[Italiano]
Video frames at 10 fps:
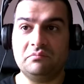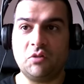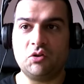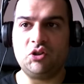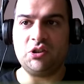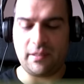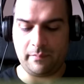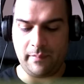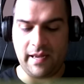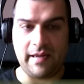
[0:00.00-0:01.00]
non si
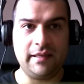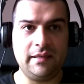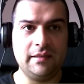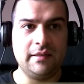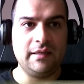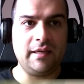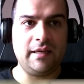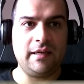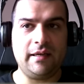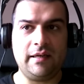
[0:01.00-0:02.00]
sa mai.
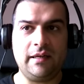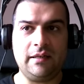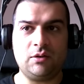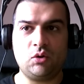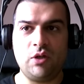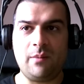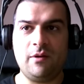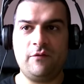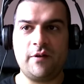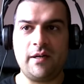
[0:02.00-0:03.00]
Eh,
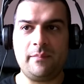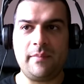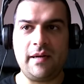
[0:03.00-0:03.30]
togliamo il freno a